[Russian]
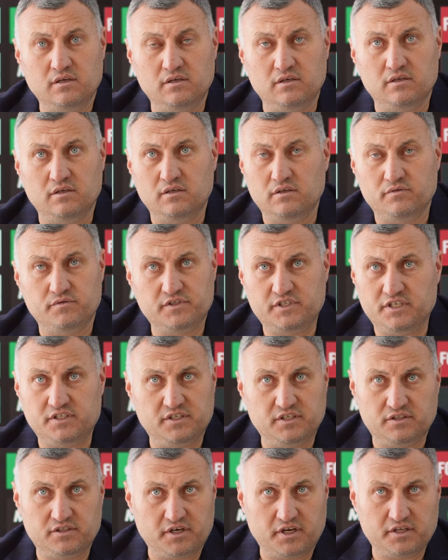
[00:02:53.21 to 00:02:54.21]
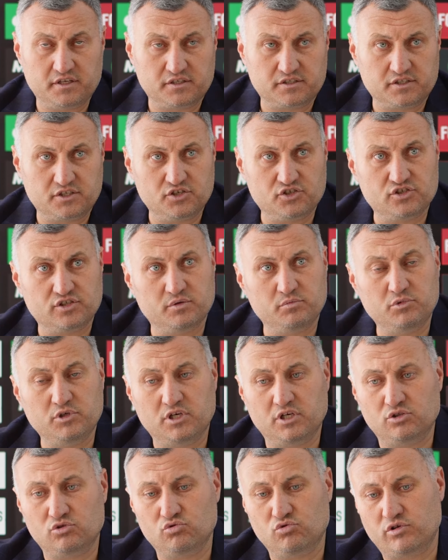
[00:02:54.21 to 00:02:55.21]
и все те тренерские штабы,
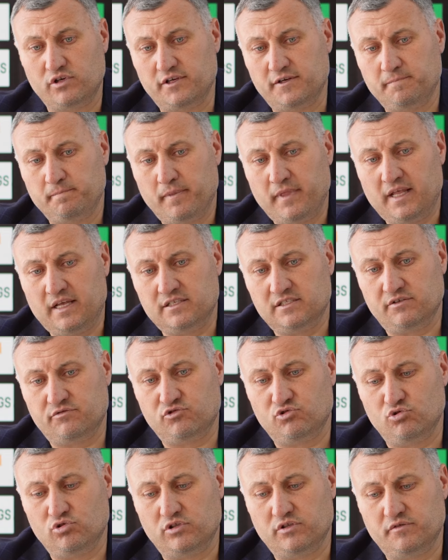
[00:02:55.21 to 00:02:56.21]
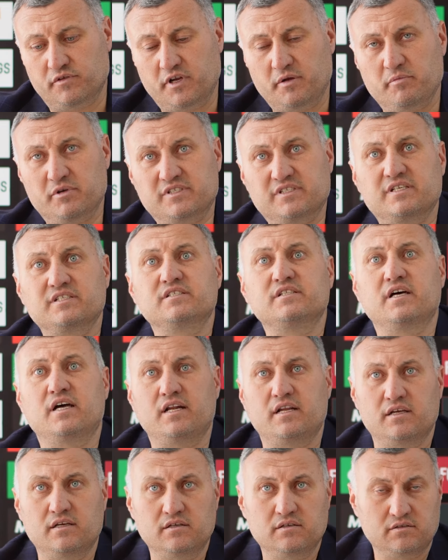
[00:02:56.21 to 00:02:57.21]
которые за все это время
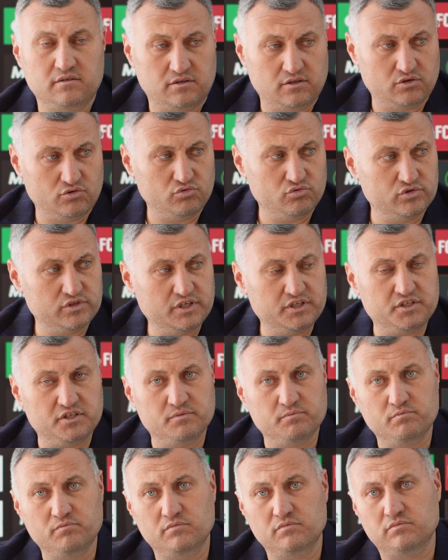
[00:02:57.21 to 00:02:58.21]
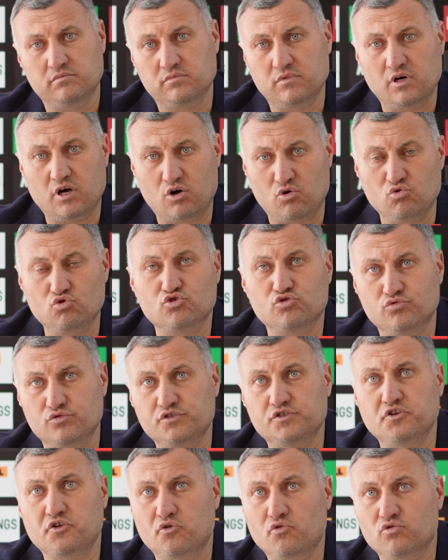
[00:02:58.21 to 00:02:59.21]
создали такую, знаете, хорошую,
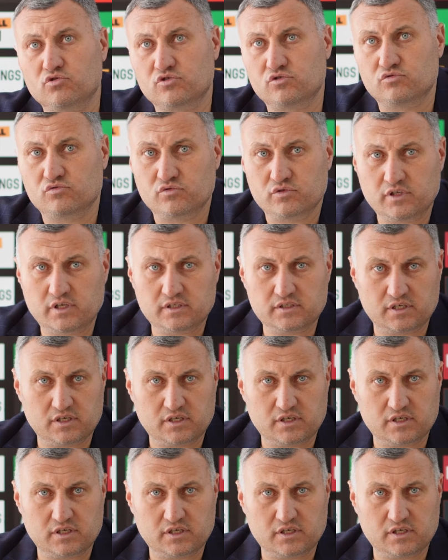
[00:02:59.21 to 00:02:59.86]
серьезную, да,